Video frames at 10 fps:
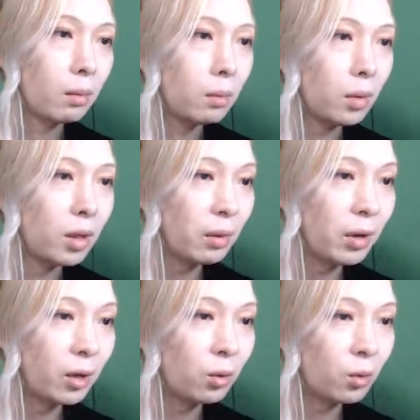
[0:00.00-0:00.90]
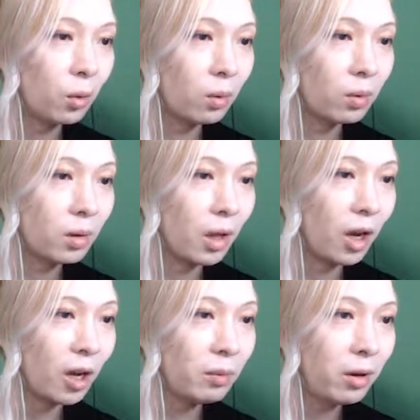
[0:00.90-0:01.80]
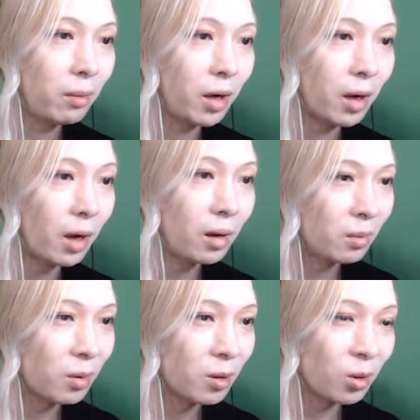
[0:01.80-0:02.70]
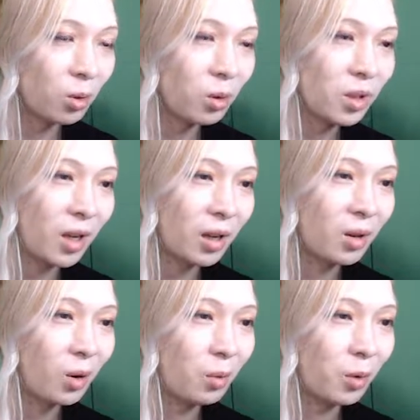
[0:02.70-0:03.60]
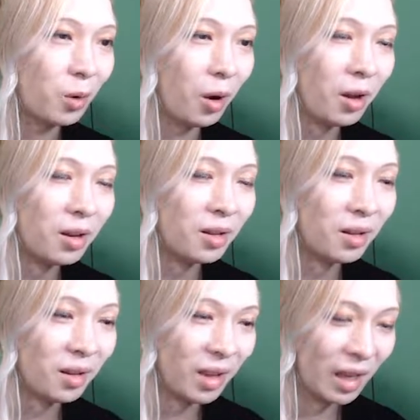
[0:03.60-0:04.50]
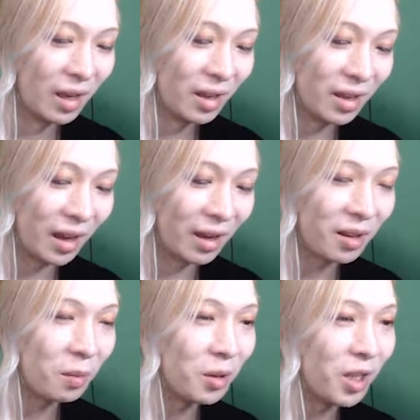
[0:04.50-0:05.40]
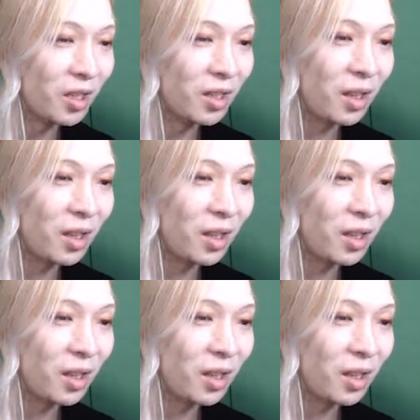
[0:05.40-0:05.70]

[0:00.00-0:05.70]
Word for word: 見た目はノート、中身は漫画。その作業も逆に無駄すぎ